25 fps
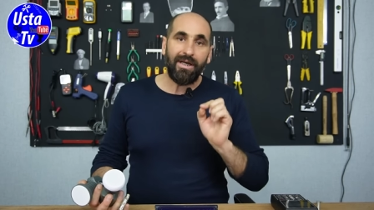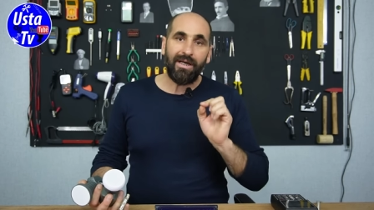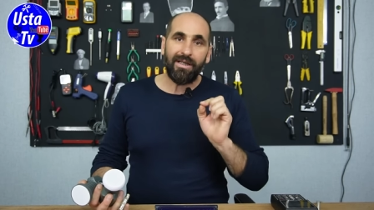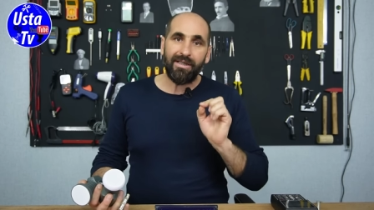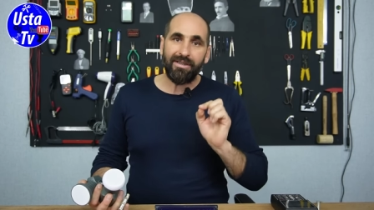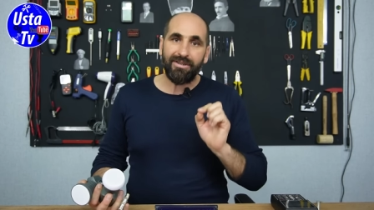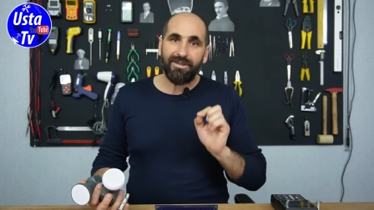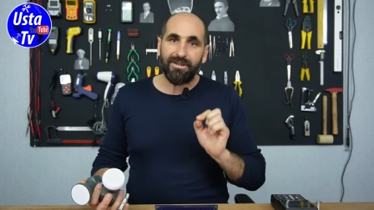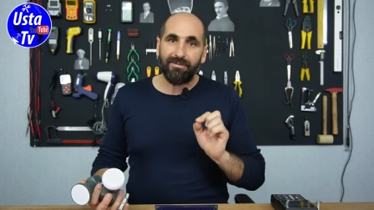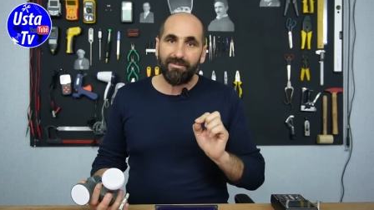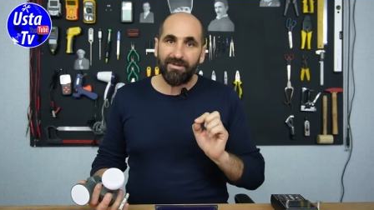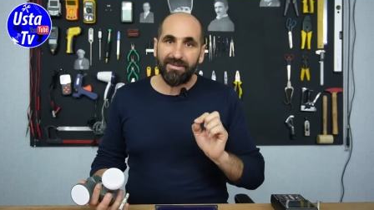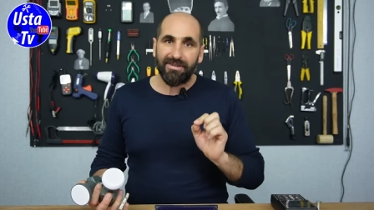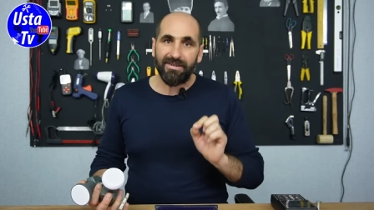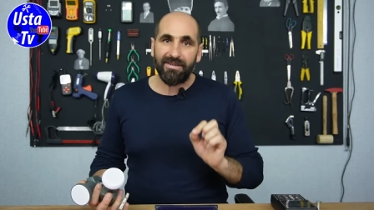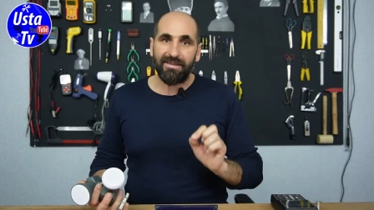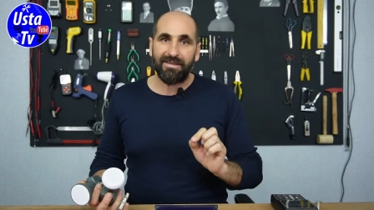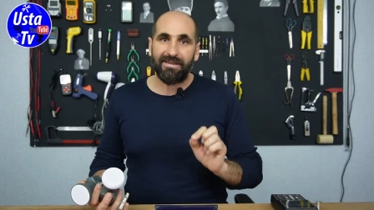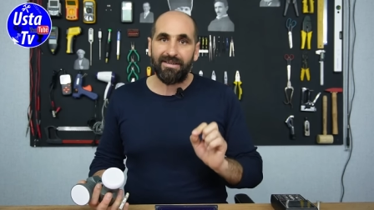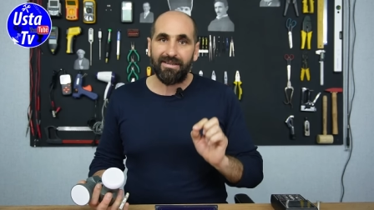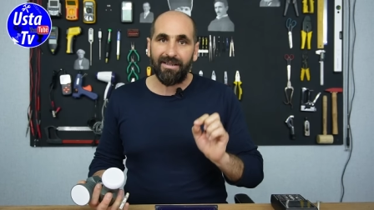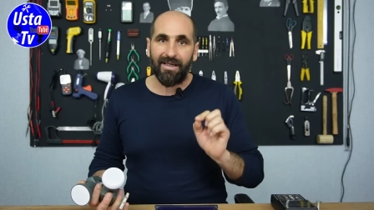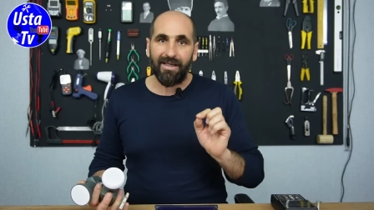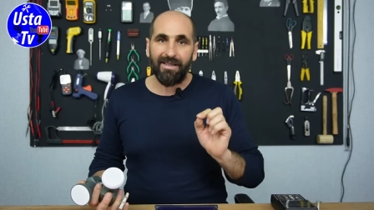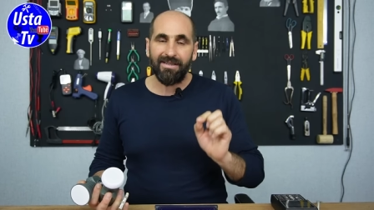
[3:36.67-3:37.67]

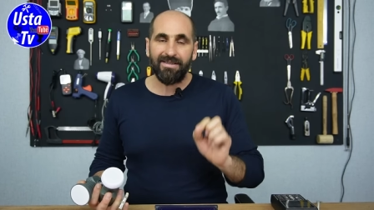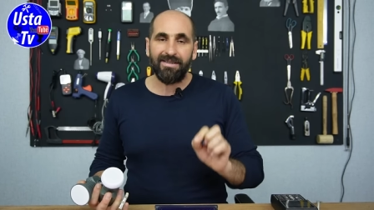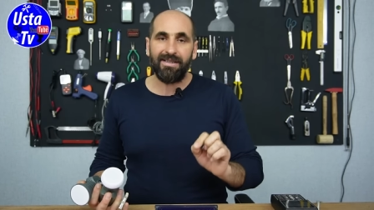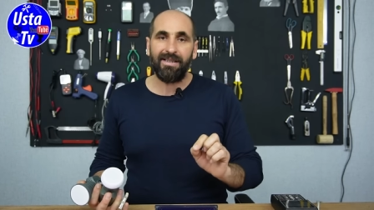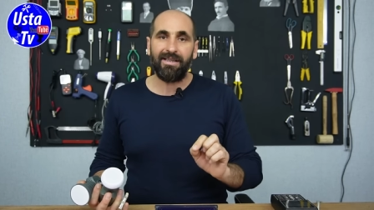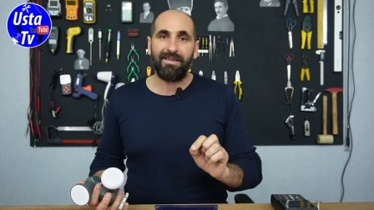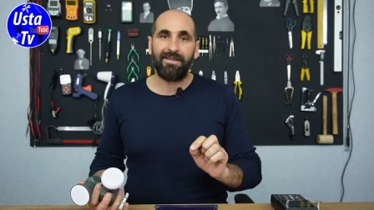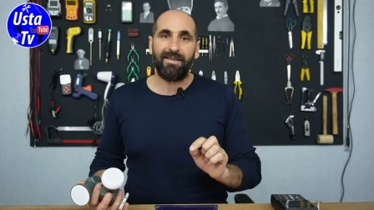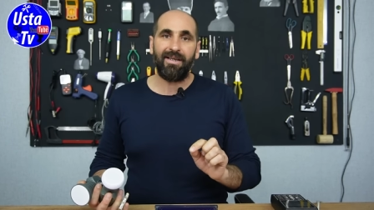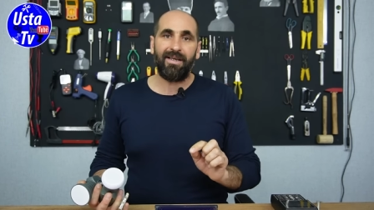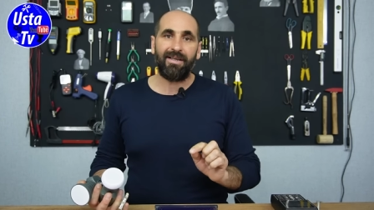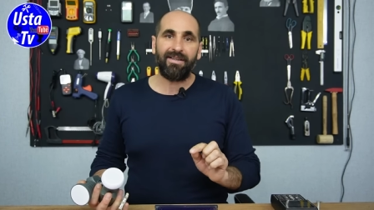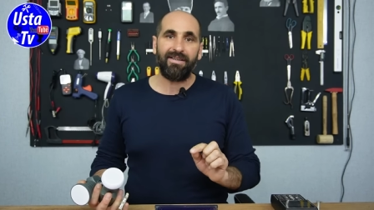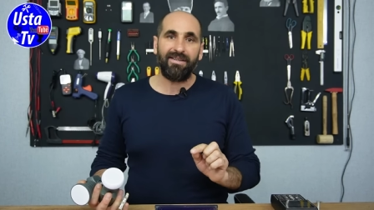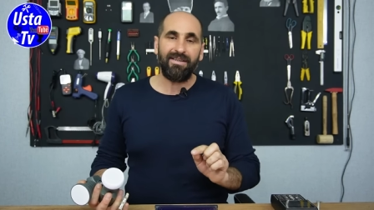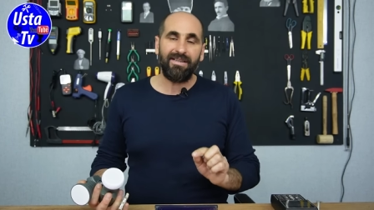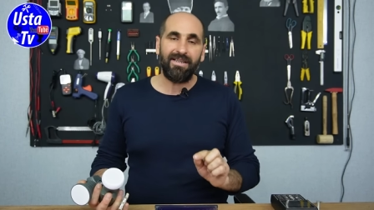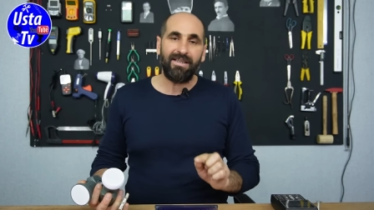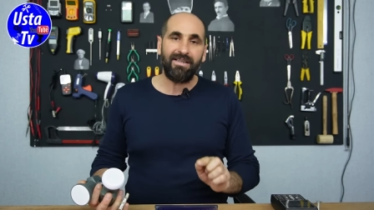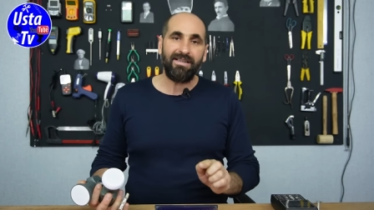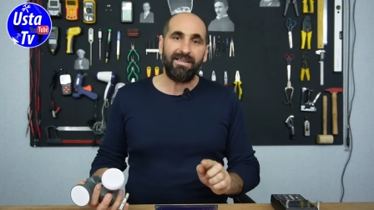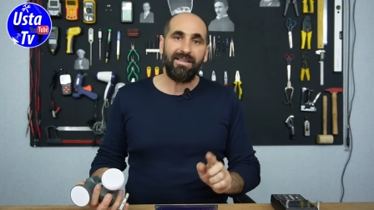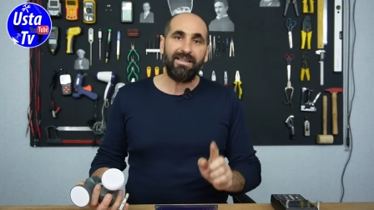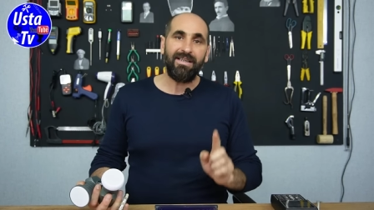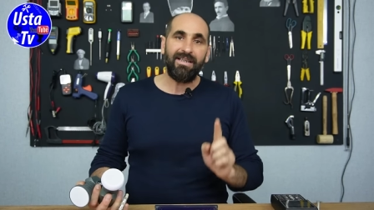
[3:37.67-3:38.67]
alıcımızın DISEC
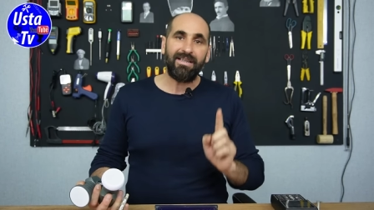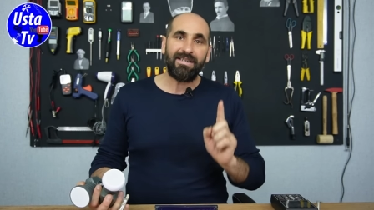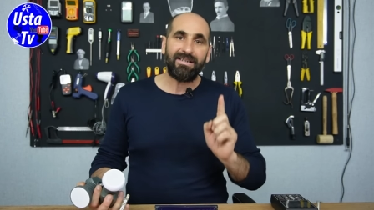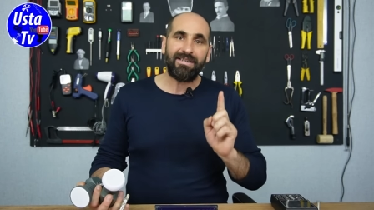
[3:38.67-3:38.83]
ayarından